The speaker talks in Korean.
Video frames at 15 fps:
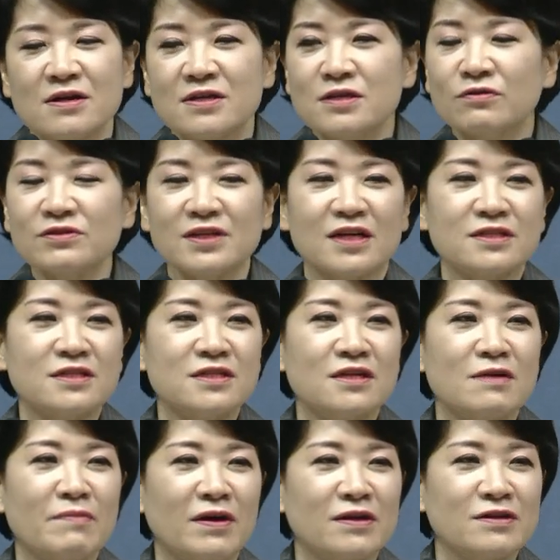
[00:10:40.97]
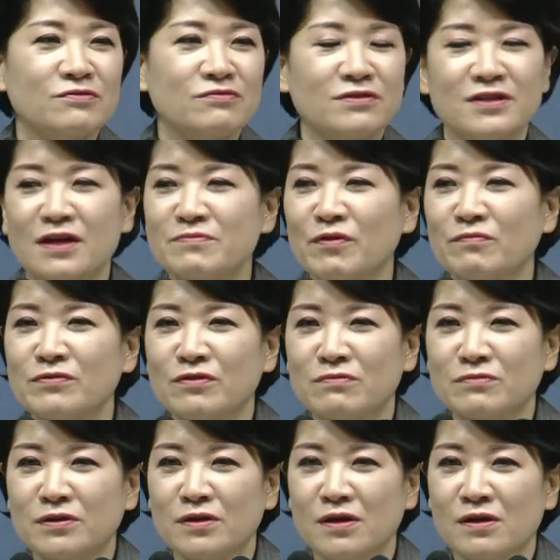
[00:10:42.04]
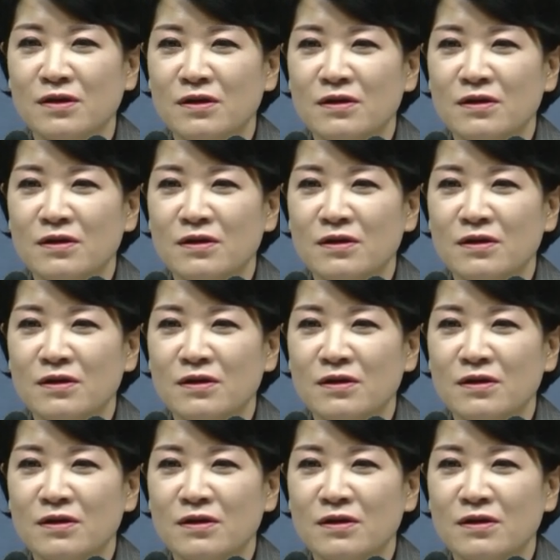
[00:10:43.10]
이거 자신 있게 말할 수 있는 사람이 없는 겁니다.